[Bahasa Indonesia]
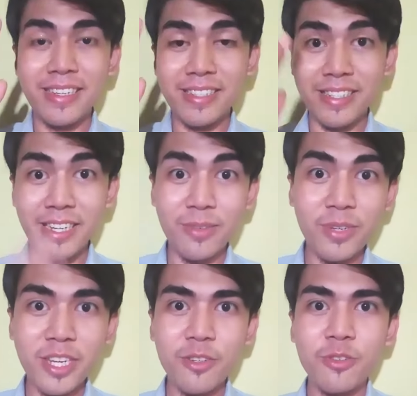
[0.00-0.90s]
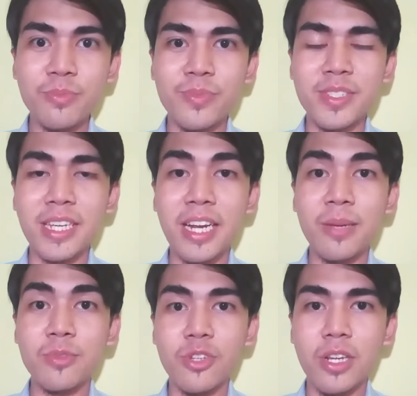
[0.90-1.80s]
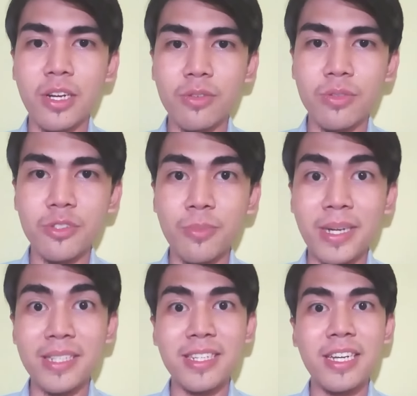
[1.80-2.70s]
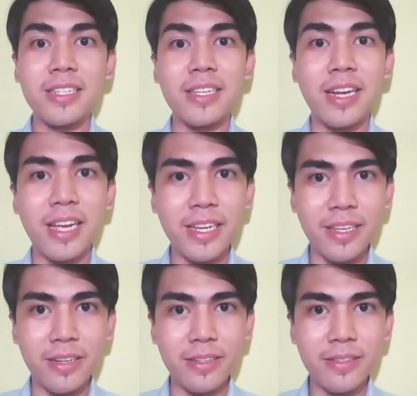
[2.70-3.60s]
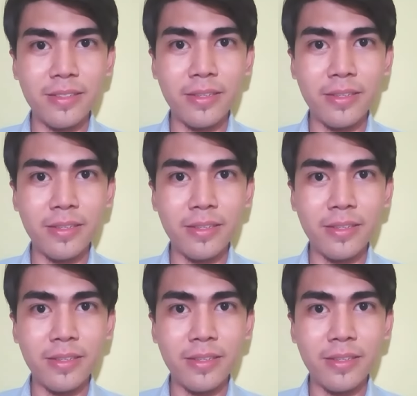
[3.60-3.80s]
Assalamualaikum, salam saudaraku sebangsa tanah air.